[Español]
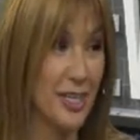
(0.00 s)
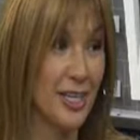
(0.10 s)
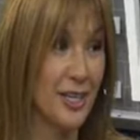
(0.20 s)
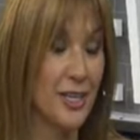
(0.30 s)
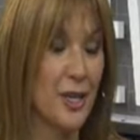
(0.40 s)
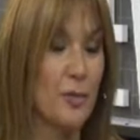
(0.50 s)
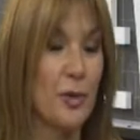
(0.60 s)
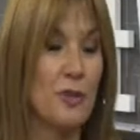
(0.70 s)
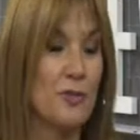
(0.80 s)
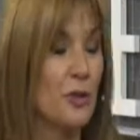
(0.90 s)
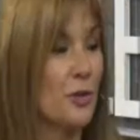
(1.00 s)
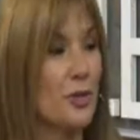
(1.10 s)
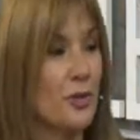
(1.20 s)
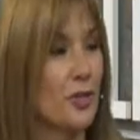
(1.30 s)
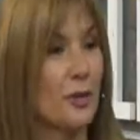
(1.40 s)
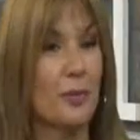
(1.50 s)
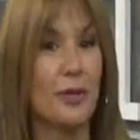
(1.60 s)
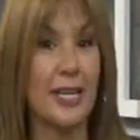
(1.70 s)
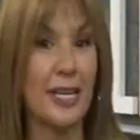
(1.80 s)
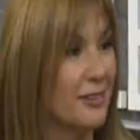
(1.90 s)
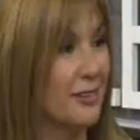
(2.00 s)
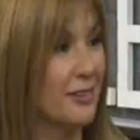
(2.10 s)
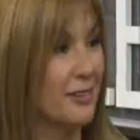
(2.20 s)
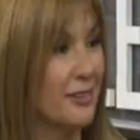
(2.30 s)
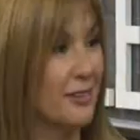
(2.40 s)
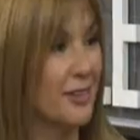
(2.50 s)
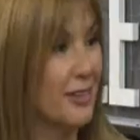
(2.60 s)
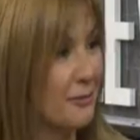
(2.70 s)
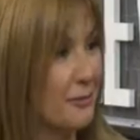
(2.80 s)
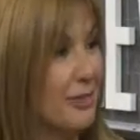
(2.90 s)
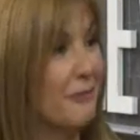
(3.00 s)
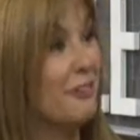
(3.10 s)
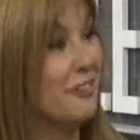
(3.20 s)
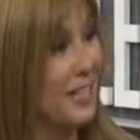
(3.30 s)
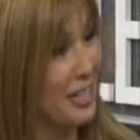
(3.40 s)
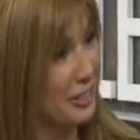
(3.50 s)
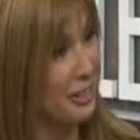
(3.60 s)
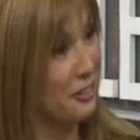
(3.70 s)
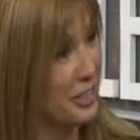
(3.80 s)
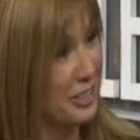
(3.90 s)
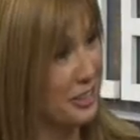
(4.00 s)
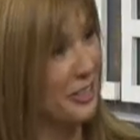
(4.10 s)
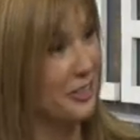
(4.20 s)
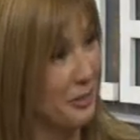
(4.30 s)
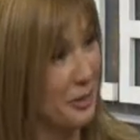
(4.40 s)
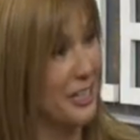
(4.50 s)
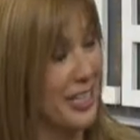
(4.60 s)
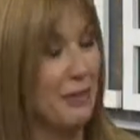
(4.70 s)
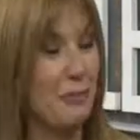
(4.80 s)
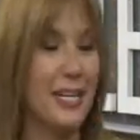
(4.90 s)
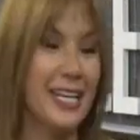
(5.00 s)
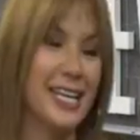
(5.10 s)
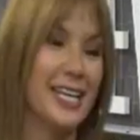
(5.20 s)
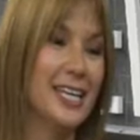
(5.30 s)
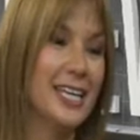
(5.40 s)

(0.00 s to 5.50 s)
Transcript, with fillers: ¿eh? Así es. Por el solo hecho de portar, eh, ser beneficiario, ¿no es cierto?, de portar el pene,